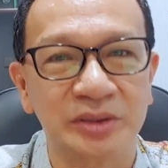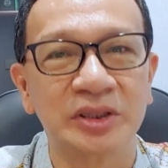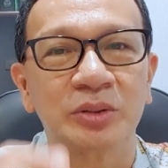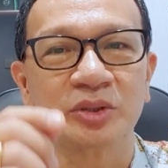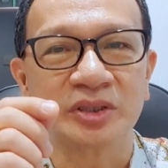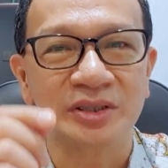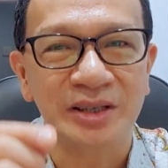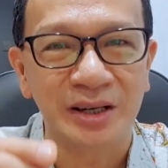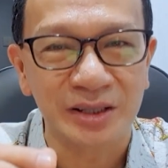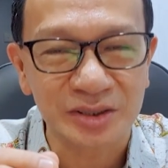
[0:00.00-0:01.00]
这个是
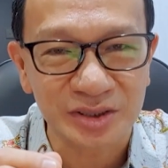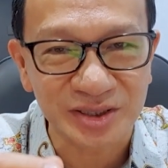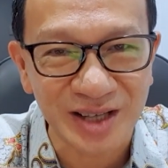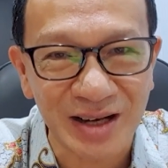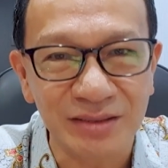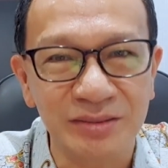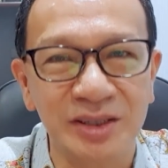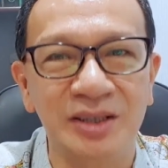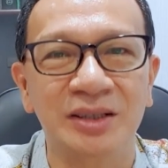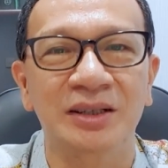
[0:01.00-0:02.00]
也是上
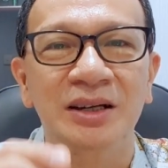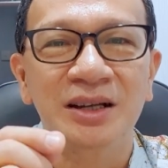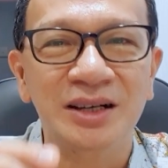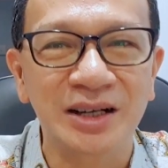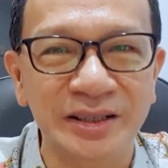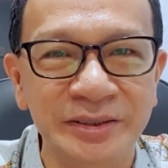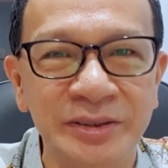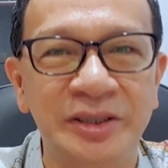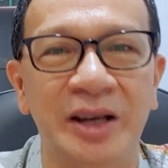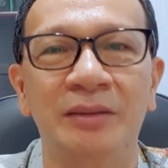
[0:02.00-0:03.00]
帝的恩
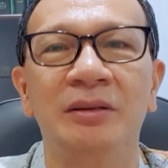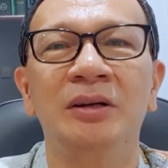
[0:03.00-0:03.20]
典。